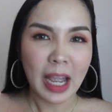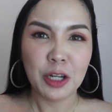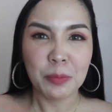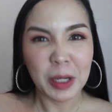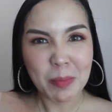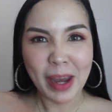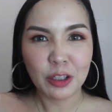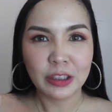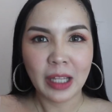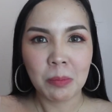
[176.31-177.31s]
Ano ba yung
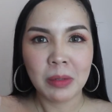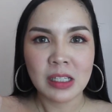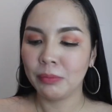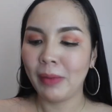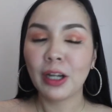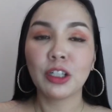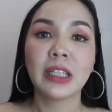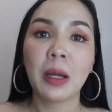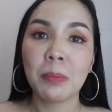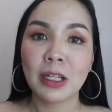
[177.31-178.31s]
micro tablets? Micro
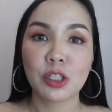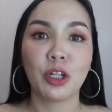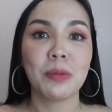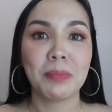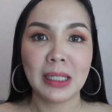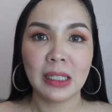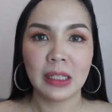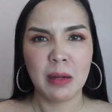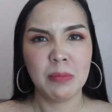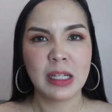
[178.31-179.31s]
tablets or mini
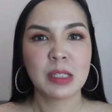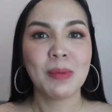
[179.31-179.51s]
tablets.